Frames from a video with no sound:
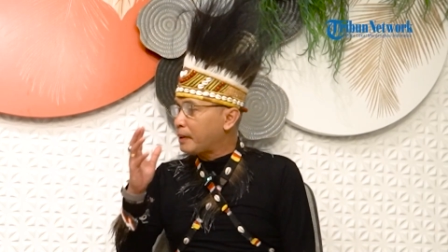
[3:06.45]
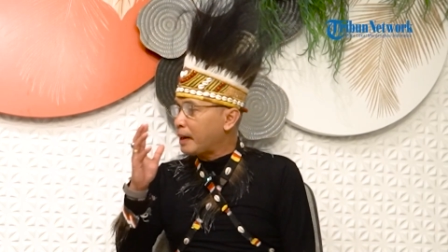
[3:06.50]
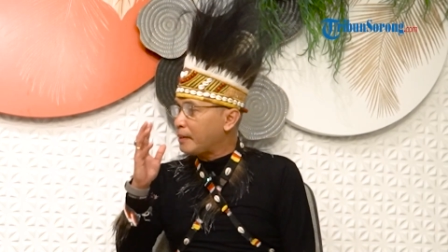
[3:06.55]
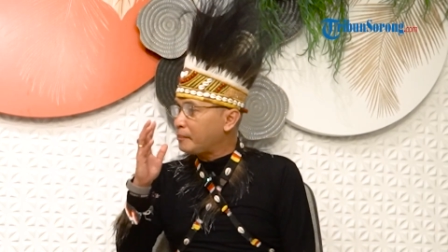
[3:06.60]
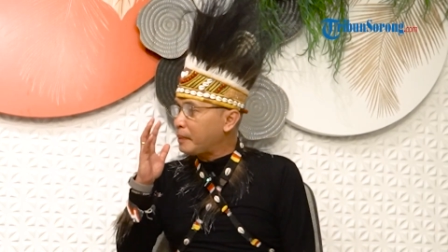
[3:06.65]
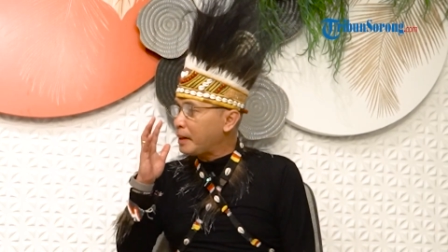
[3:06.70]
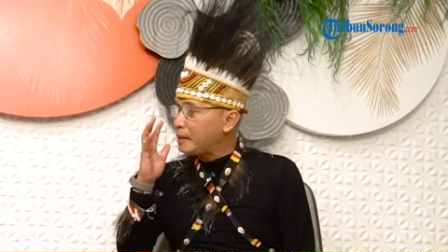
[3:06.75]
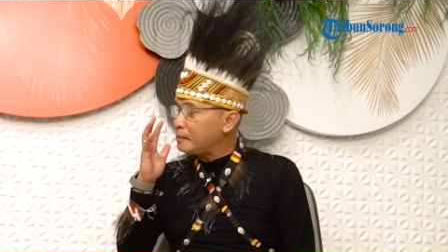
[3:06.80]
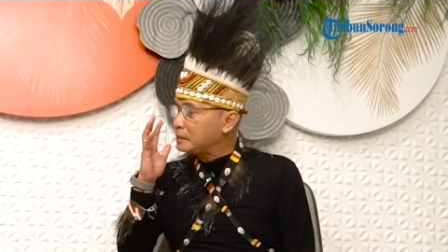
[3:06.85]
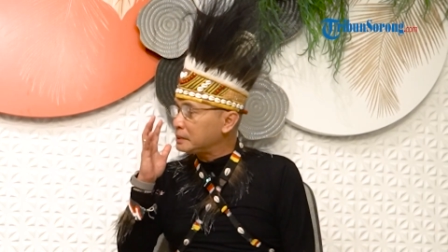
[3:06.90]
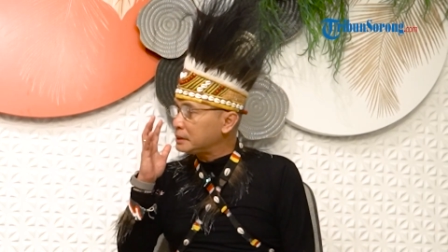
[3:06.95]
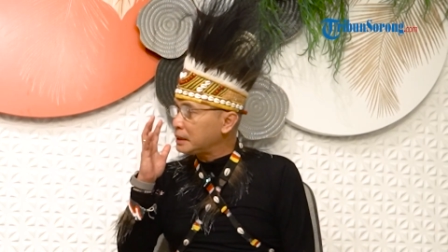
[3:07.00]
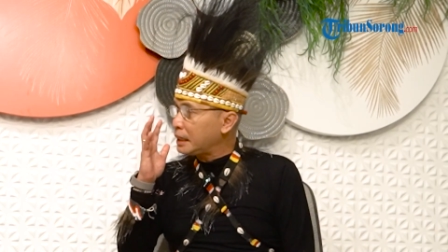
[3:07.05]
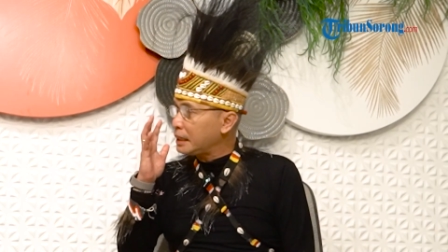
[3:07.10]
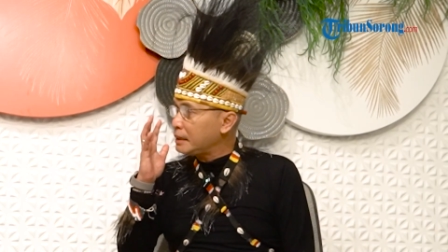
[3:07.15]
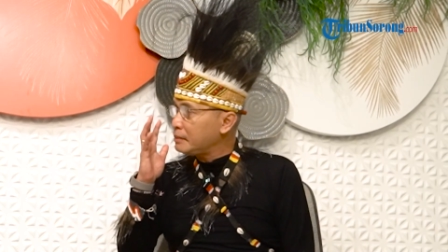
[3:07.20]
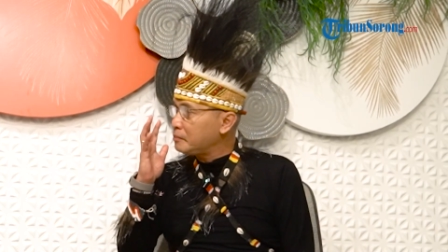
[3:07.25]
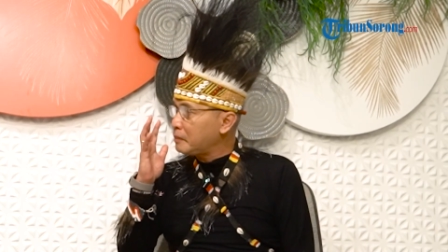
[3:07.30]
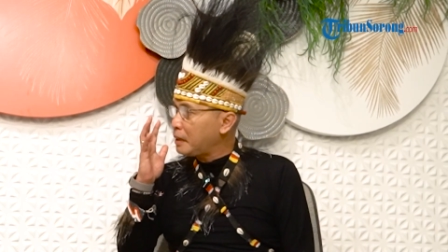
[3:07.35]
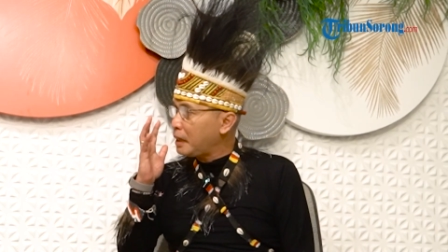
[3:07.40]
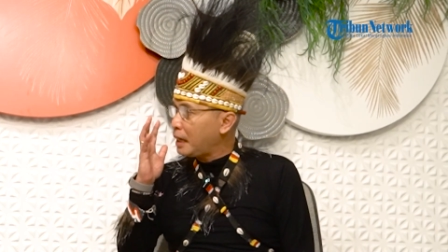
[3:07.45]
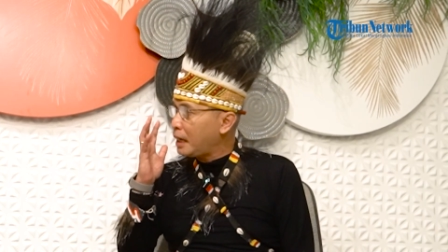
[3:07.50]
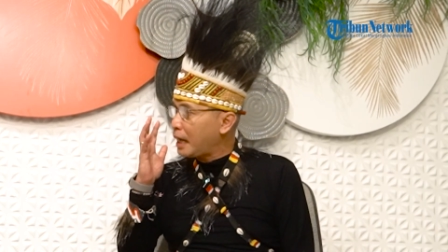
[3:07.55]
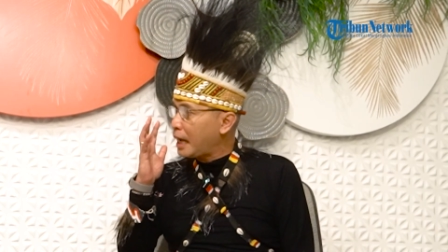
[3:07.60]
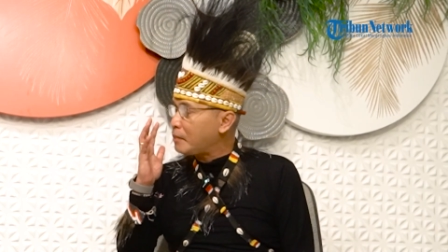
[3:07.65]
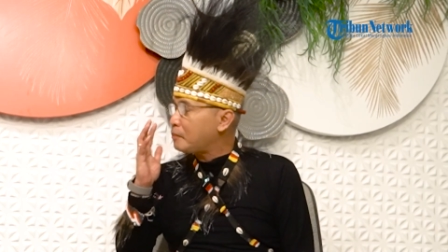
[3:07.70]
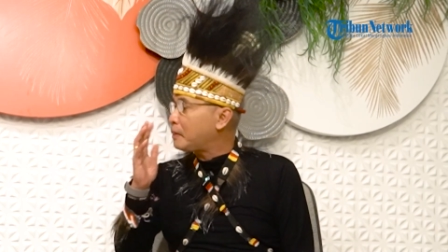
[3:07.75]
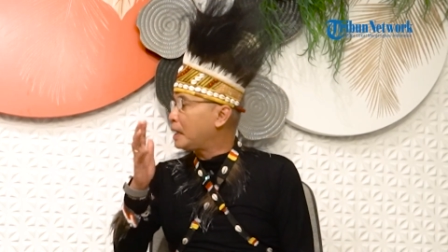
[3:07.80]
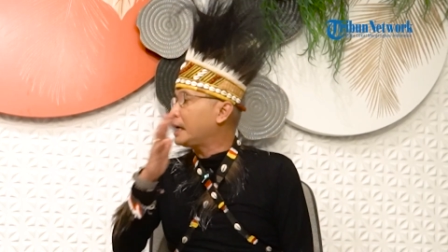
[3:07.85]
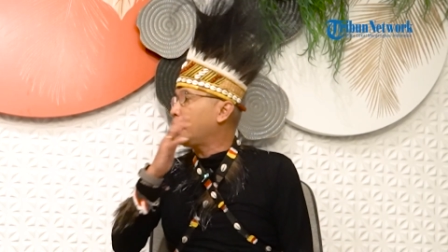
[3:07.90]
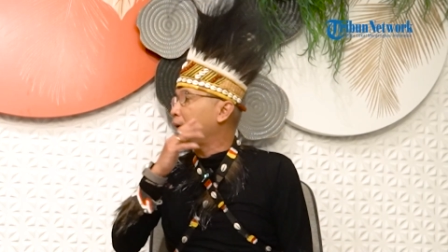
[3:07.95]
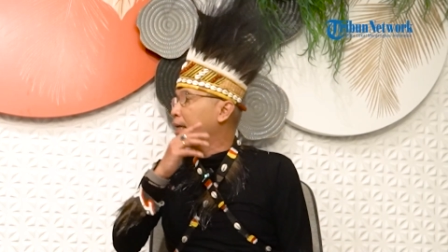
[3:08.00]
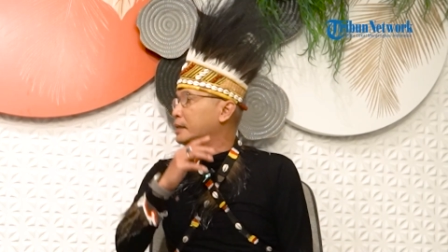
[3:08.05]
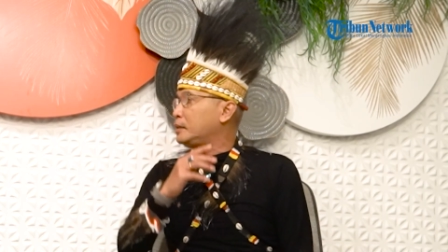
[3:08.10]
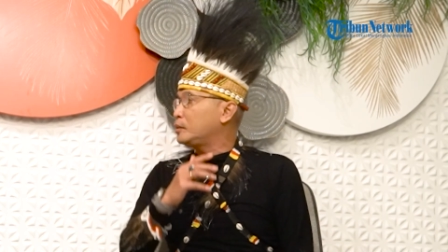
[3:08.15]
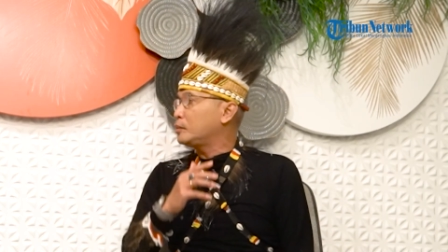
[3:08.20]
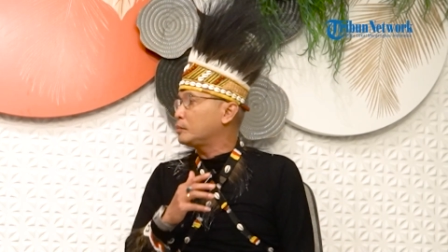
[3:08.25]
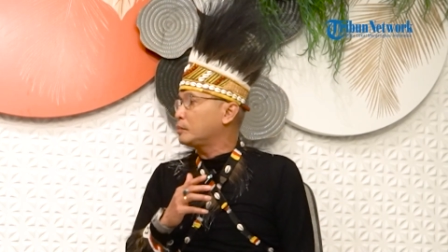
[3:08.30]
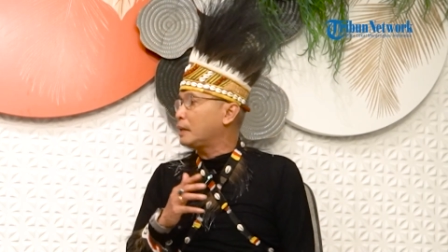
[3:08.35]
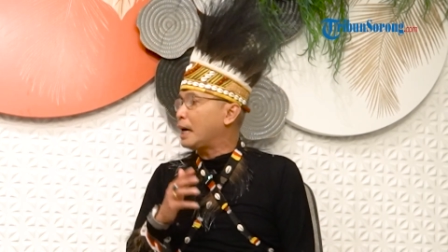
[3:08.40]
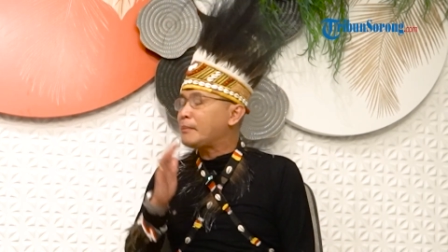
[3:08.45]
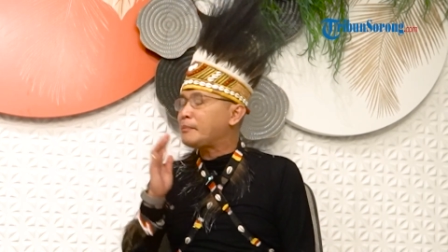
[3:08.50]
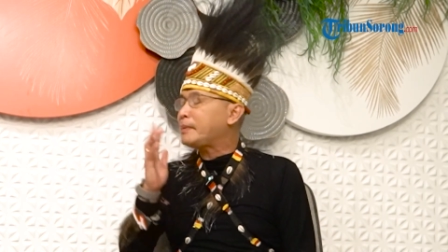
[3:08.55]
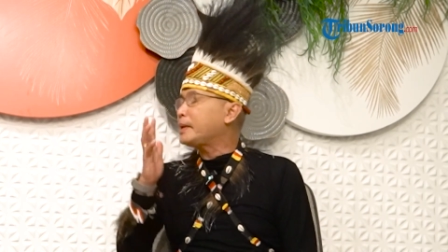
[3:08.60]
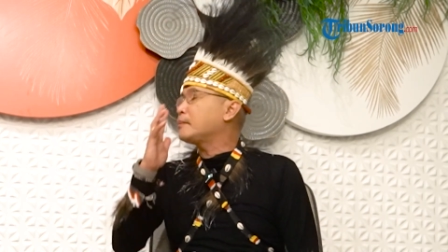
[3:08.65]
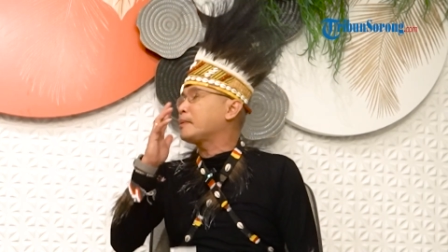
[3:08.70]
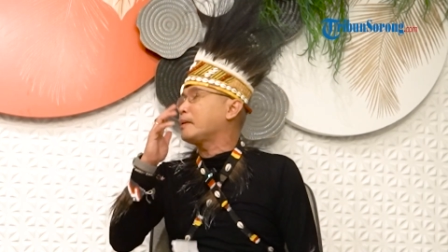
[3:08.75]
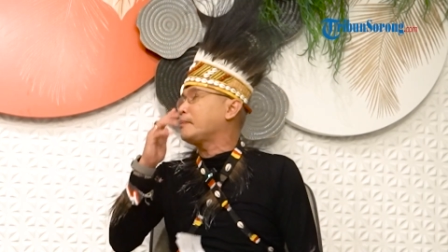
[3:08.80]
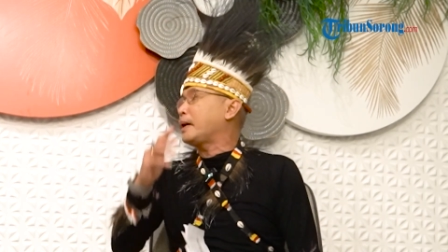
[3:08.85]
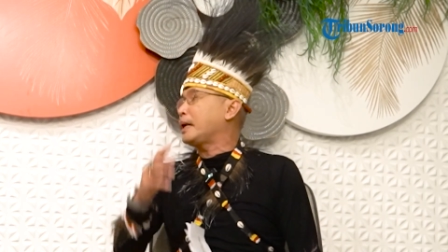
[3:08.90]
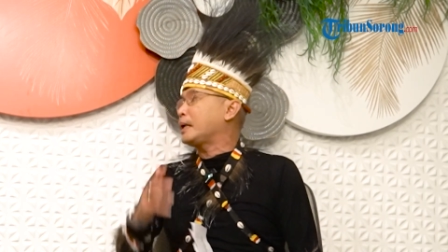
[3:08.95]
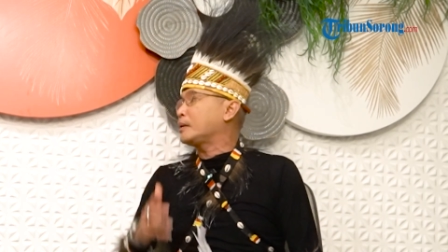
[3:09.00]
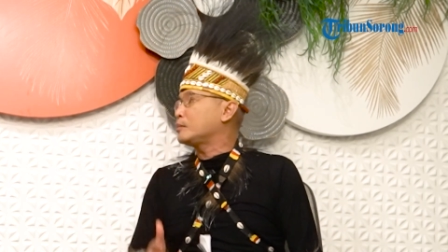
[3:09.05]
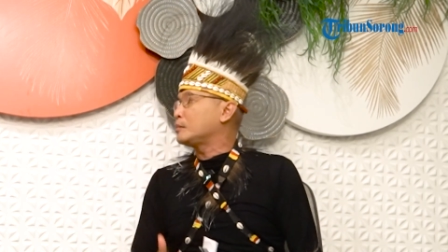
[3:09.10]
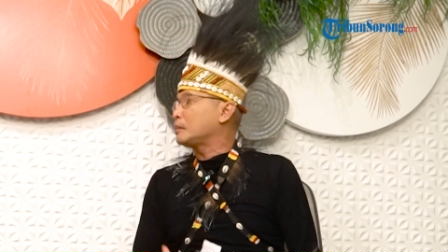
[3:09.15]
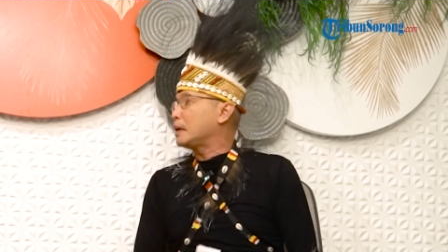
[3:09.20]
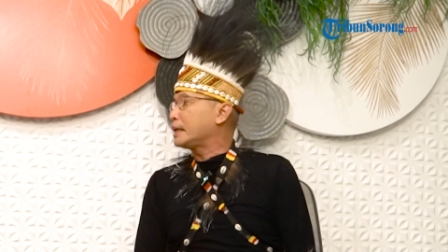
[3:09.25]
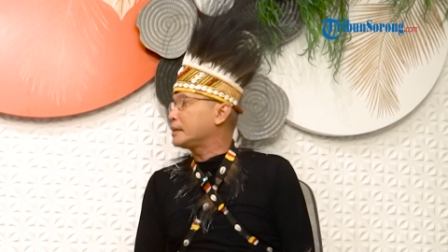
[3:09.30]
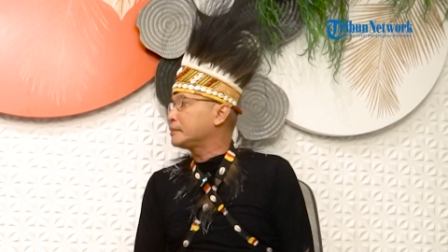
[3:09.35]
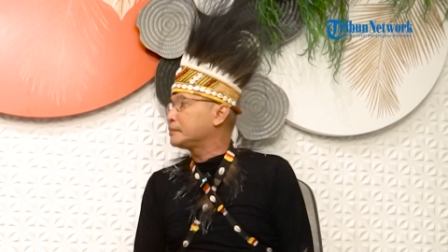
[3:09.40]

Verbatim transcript: Bapak menerima amanah itu, apa yang Bapak lakukan?